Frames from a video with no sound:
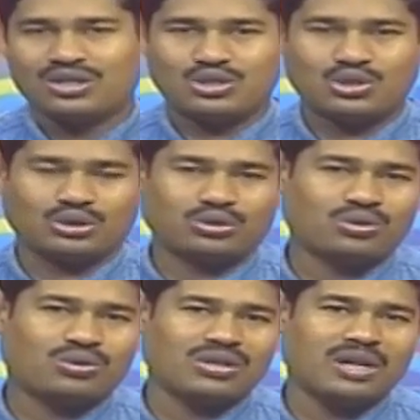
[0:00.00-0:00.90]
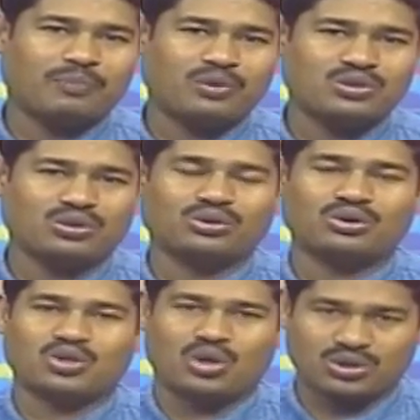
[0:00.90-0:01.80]
যতক্ষণ না পর্যন্ত
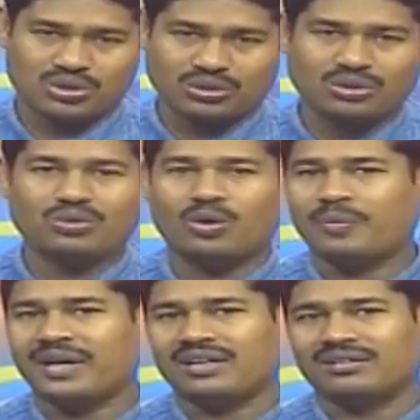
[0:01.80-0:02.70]
সংশোধন করবেন